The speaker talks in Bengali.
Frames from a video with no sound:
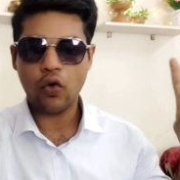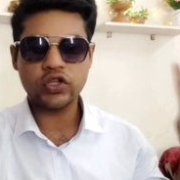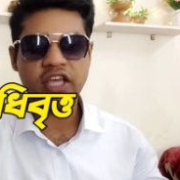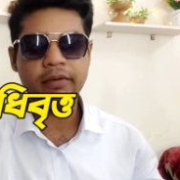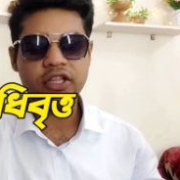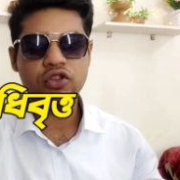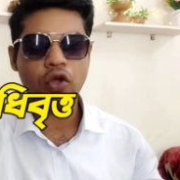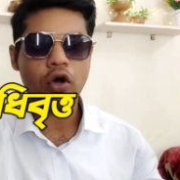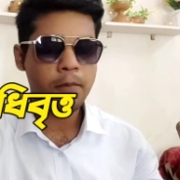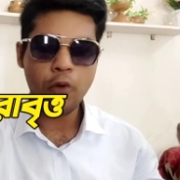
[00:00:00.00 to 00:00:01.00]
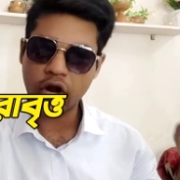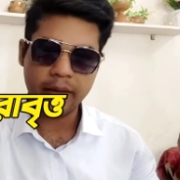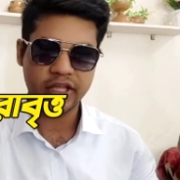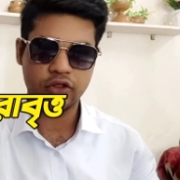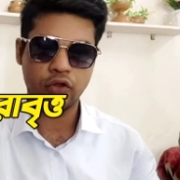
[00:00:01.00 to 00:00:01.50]
অধিবৃত্ত
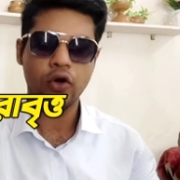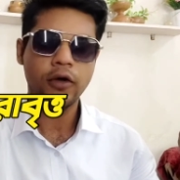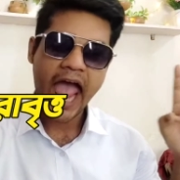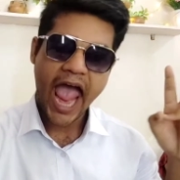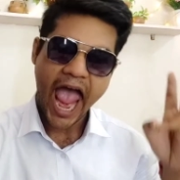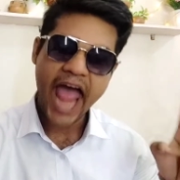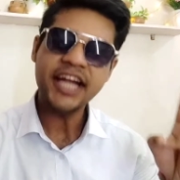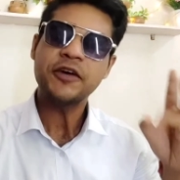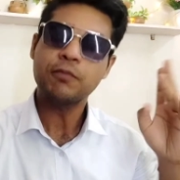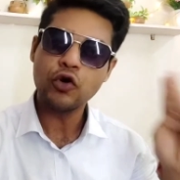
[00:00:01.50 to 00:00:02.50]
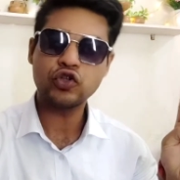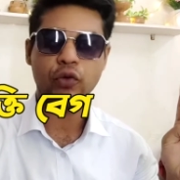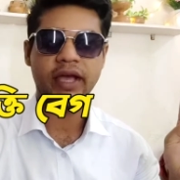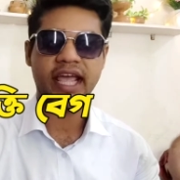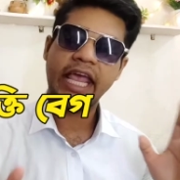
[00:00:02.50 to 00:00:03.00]
পরাবৃত্ত অ্যান্ড মুক্ত
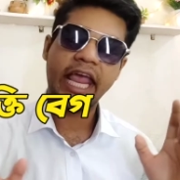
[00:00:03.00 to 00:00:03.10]
বেগ